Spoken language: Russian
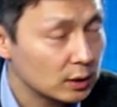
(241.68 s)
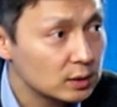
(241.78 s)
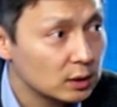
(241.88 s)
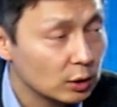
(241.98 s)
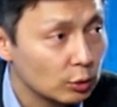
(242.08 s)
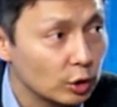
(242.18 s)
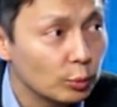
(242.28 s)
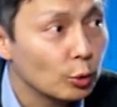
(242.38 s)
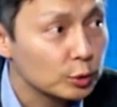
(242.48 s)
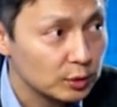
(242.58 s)
родители, которые
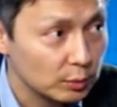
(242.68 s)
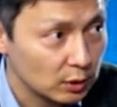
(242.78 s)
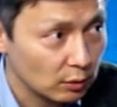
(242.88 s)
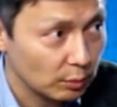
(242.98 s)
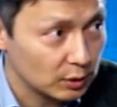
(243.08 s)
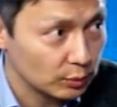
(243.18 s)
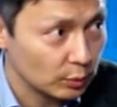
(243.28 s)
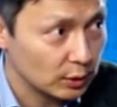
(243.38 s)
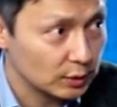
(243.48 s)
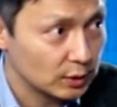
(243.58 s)
не могут себе этого
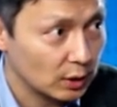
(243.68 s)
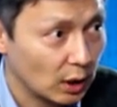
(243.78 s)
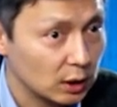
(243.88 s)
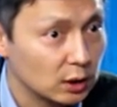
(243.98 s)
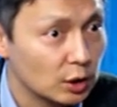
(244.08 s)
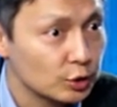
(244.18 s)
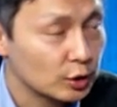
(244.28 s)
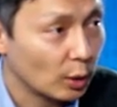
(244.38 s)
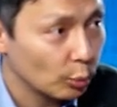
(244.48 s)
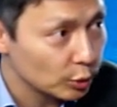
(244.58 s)
позволить. А, они
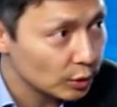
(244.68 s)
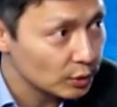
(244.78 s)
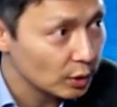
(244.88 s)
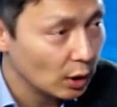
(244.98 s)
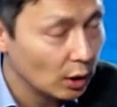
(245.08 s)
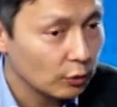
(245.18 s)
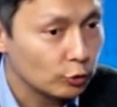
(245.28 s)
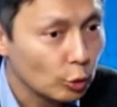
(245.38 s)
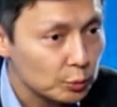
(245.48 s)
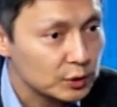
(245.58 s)
должны работать,
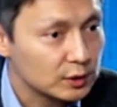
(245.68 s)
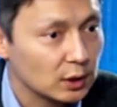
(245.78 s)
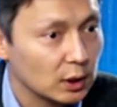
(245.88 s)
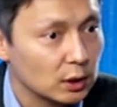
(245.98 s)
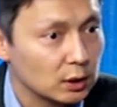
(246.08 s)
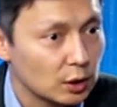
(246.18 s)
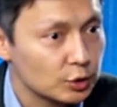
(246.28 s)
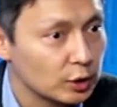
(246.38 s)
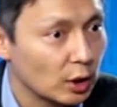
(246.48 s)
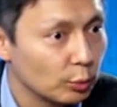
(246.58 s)
в том числе
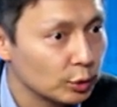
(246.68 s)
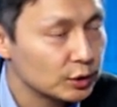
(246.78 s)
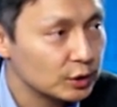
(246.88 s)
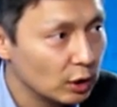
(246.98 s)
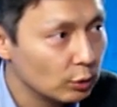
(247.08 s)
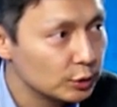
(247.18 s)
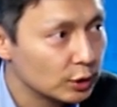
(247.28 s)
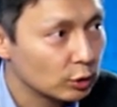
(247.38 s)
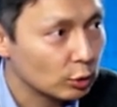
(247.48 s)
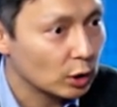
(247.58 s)
должны работать те
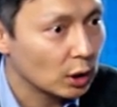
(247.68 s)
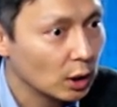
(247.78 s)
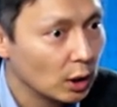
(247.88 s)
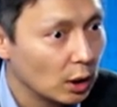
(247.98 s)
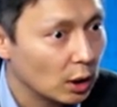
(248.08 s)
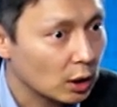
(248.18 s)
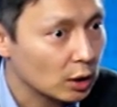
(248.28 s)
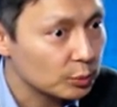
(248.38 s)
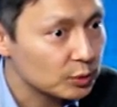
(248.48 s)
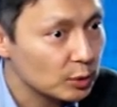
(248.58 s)
люди, которые
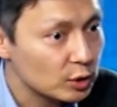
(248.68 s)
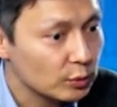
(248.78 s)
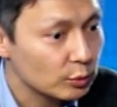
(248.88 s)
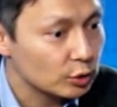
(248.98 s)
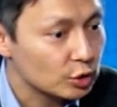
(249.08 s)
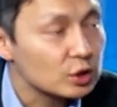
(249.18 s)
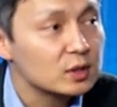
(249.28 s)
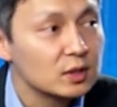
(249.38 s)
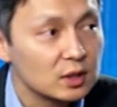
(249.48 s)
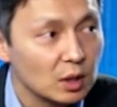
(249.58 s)
а, обеспечивают
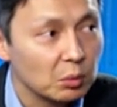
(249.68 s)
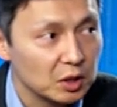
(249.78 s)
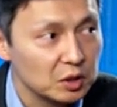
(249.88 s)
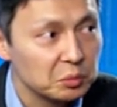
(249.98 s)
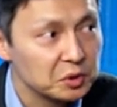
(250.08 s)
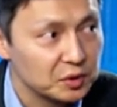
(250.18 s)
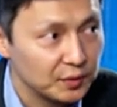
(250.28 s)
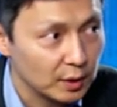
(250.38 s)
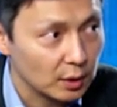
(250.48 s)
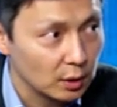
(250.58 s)
жизненно необходимые
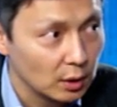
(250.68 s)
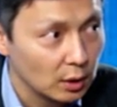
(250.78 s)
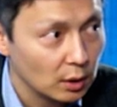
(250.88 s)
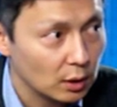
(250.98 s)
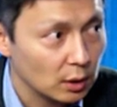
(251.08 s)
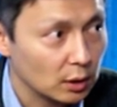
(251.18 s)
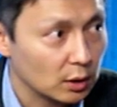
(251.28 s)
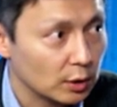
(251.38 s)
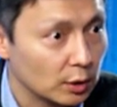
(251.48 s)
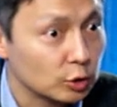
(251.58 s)
сферы.
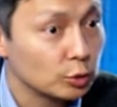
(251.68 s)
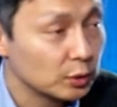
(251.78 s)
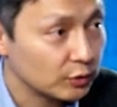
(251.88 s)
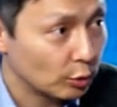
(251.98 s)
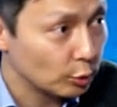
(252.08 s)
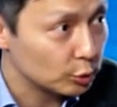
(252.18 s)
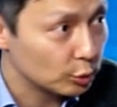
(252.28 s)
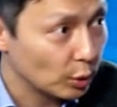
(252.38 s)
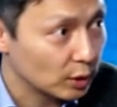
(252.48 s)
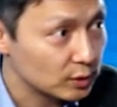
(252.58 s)
Э, особенно в такой
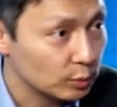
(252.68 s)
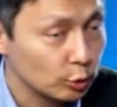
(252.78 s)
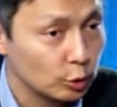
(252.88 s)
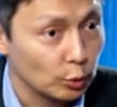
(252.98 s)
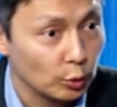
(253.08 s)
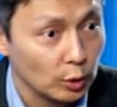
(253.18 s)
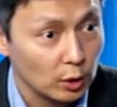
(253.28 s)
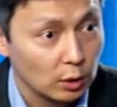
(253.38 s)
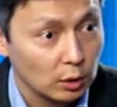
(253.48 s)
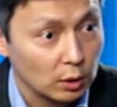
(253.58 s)
ситуации, будь то
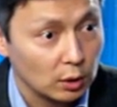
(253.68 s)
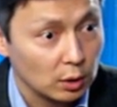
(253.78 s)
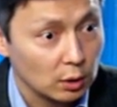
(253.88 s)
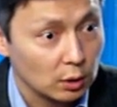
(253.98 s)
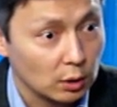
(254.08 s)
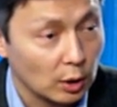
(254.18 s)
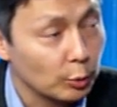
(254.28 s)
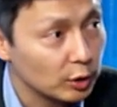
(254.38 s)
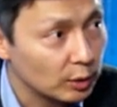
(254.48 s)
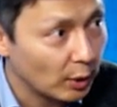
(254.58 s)
э,
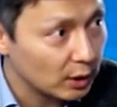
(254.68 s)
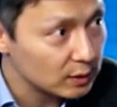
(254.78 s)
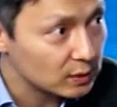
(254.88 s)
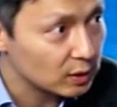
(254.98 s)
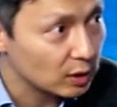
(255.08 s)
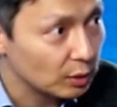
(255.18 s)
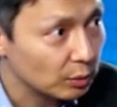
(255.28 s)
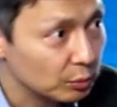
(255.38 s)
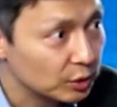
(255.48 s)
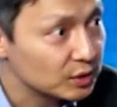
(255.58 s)
работники
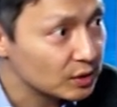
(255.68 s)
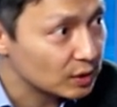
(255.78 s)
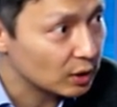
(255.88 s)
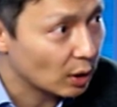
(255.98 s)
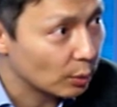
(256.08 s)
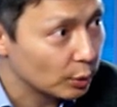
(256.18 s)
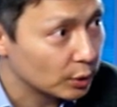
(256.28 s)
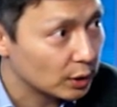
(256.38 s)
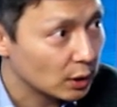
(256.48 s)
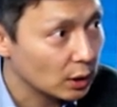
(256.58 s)
полиции, медицинские
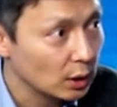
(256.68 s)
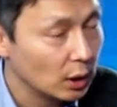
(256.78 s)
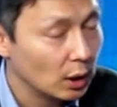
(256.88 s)
работники.